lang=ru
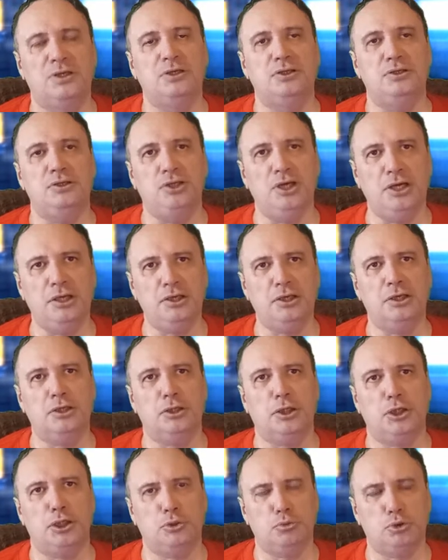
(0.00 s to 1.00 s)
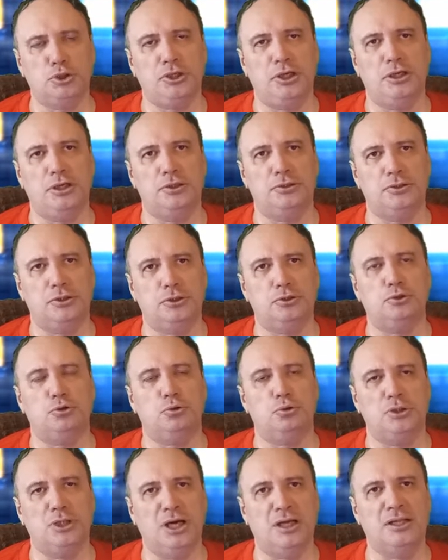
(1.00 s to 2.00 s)
деньги на
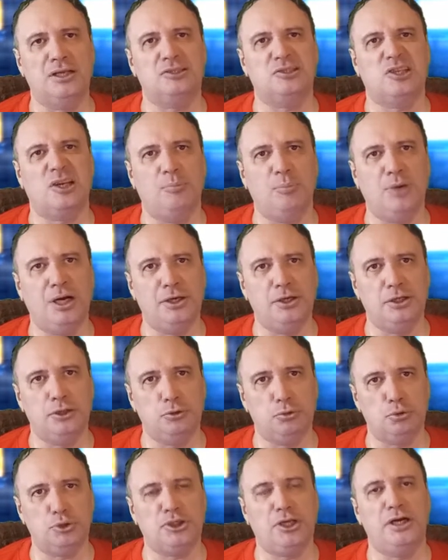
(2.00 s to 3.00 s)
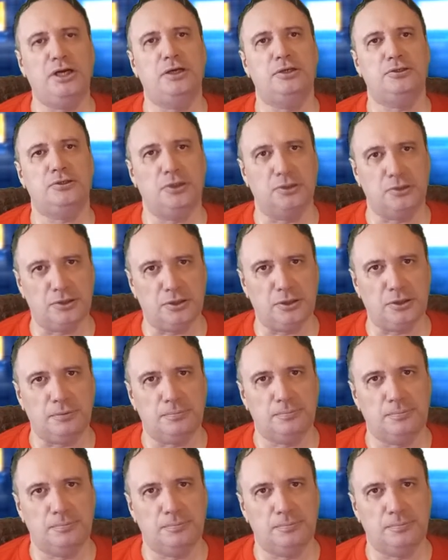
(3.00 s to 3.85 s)
индустриализацию дала сама индустриализация,